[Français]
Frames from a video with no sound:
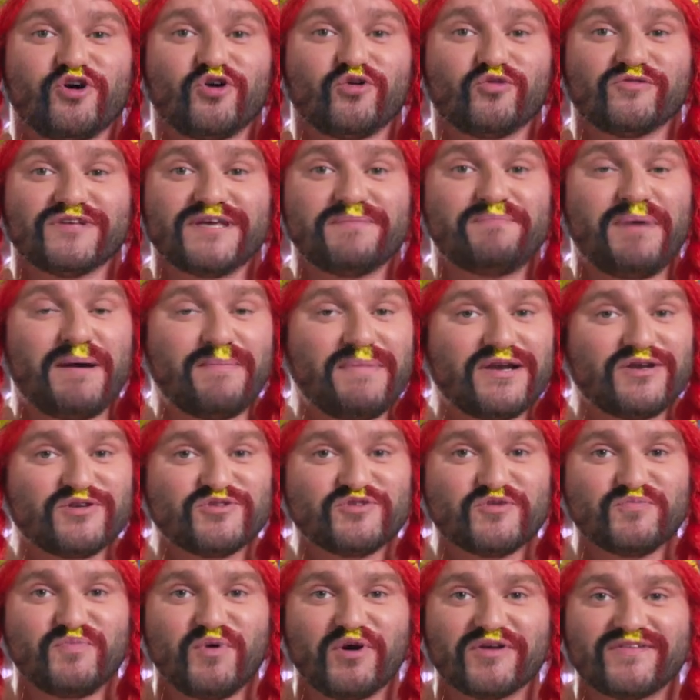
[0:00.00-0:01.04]
de rencontrer pas mal de
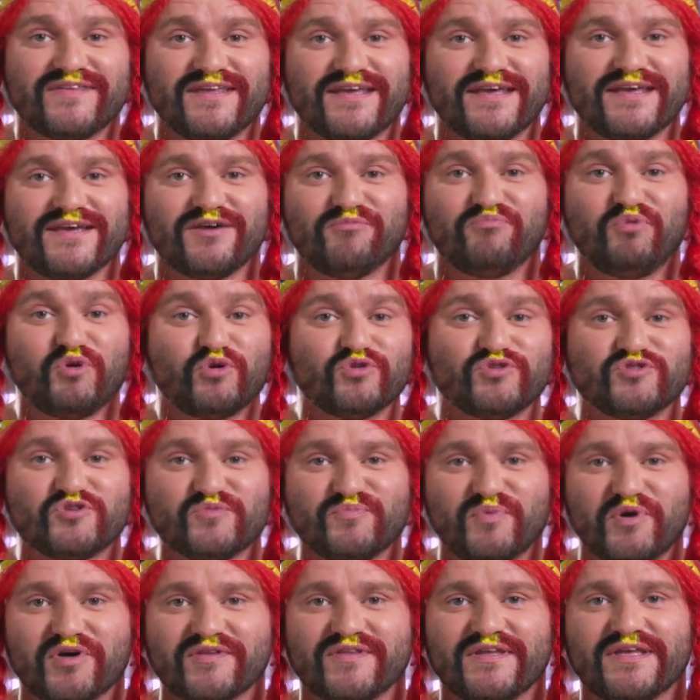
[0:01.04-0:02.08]
supporters, beaucoup de
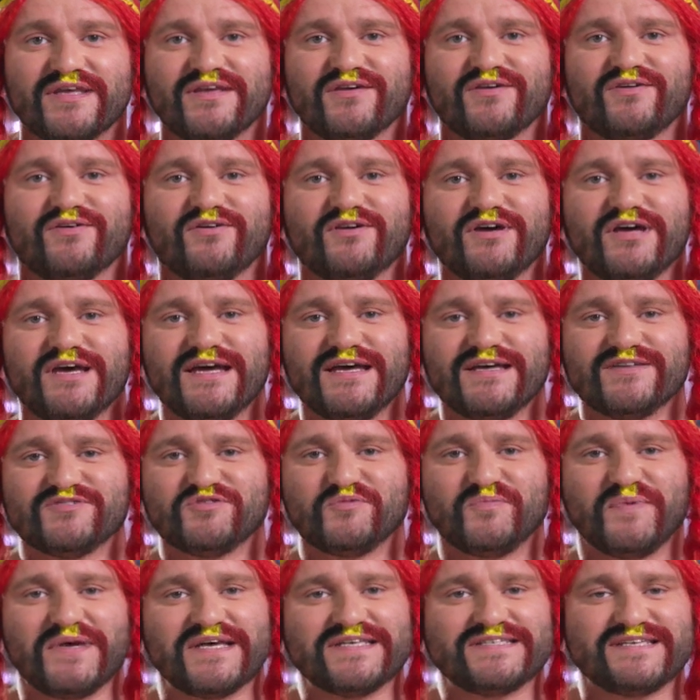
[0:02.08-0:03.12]
supporters
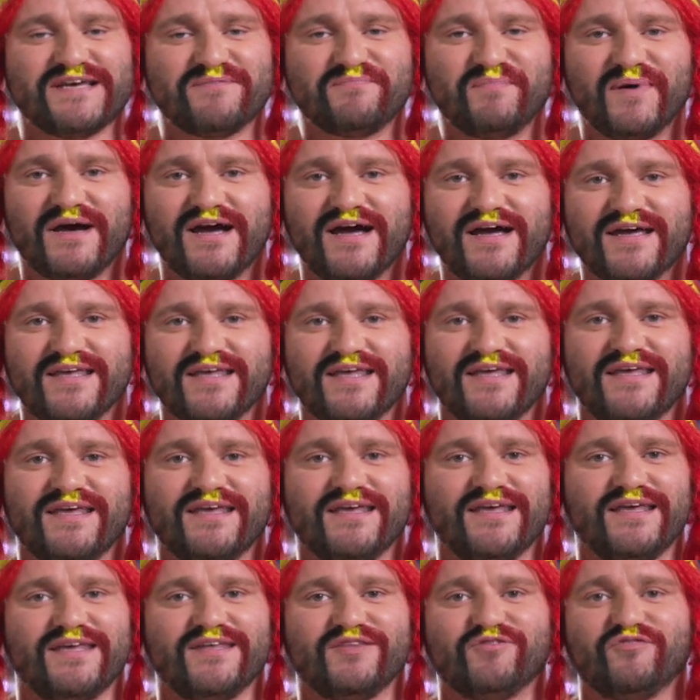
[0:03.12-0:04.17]
super sympas
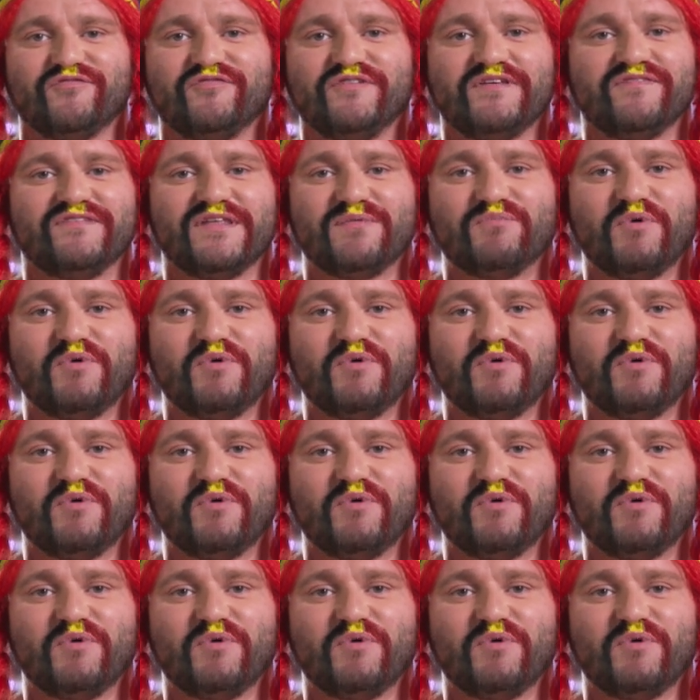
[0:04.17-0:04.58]
et de vivre